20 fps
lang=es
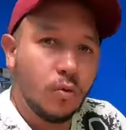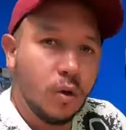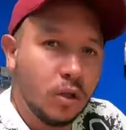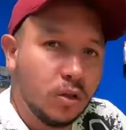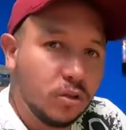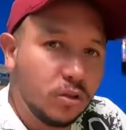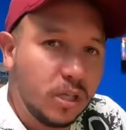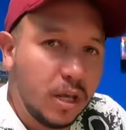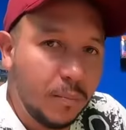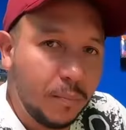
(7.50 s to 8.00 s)

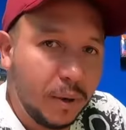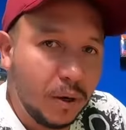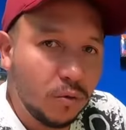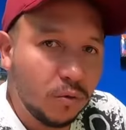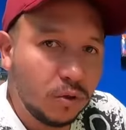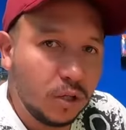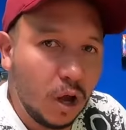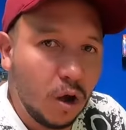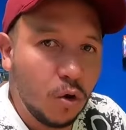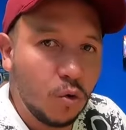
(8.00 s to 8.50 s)
¿Cuántos se han
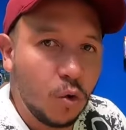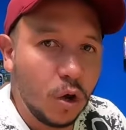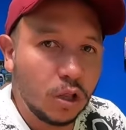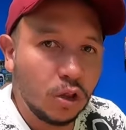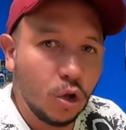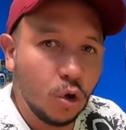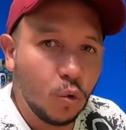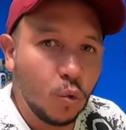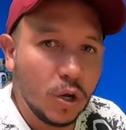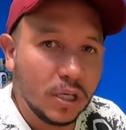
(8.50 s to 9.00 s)
preguntado
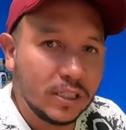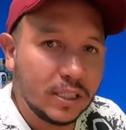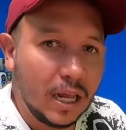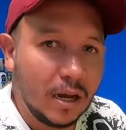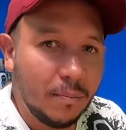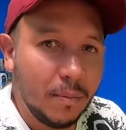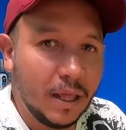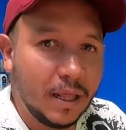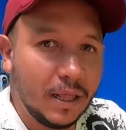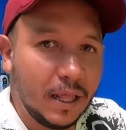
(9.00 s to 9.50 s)
cuánto cuesta
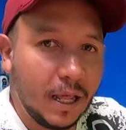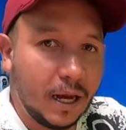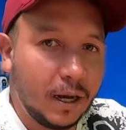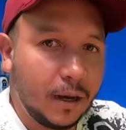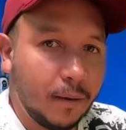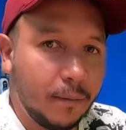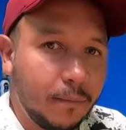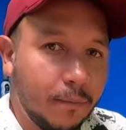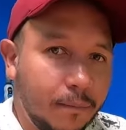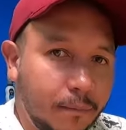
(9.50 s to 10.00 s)
el
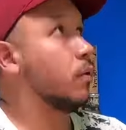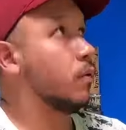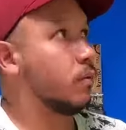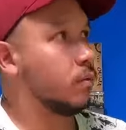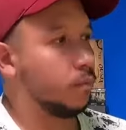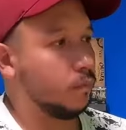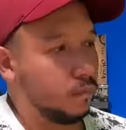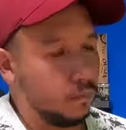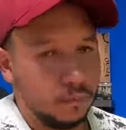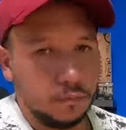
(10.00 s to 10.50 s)
vender
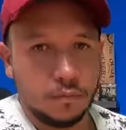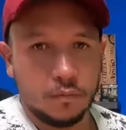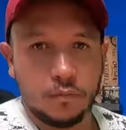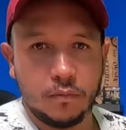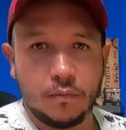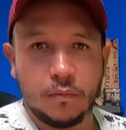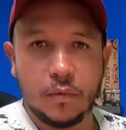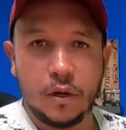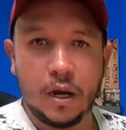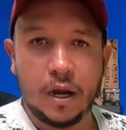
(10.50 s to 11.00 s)

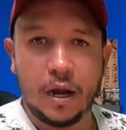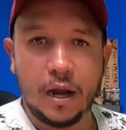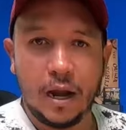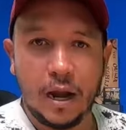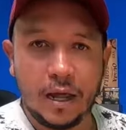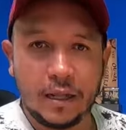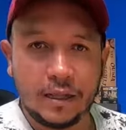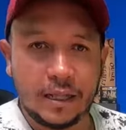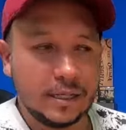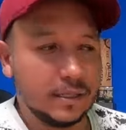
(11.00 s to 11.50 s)

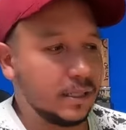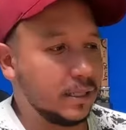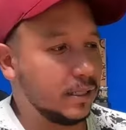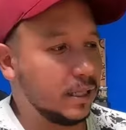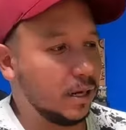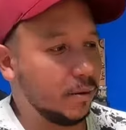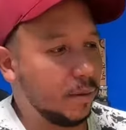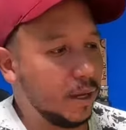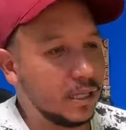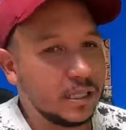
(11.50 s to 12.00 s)
latas de
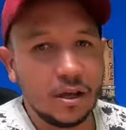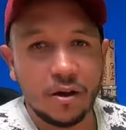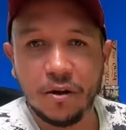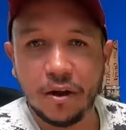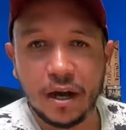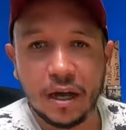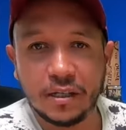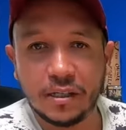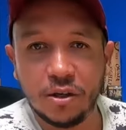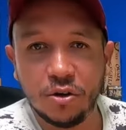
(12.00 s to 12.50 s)
cerveza o
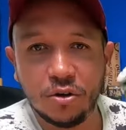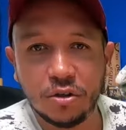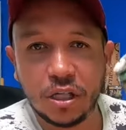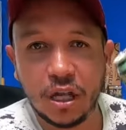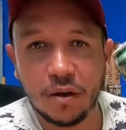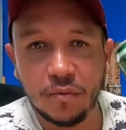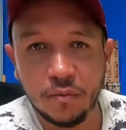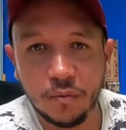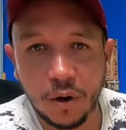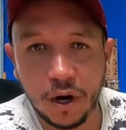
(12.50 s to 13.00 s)
de
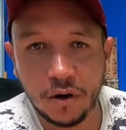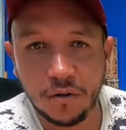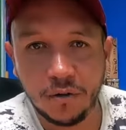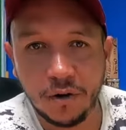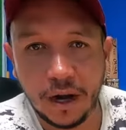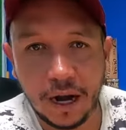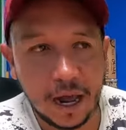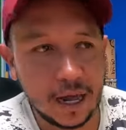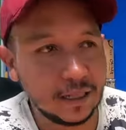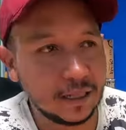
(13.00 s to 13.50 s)
gaseosa? Bueno,
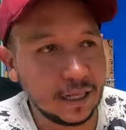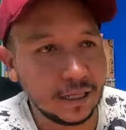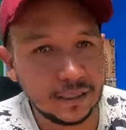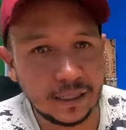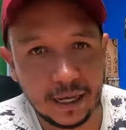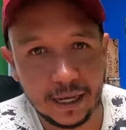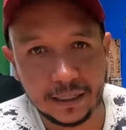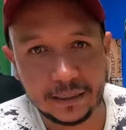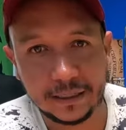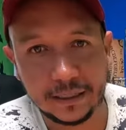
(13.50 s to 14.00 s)
latas
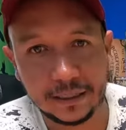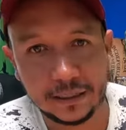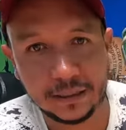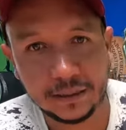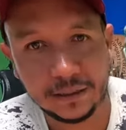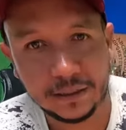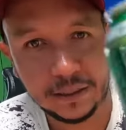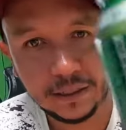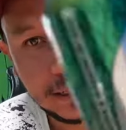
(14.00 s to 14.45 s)
de estas.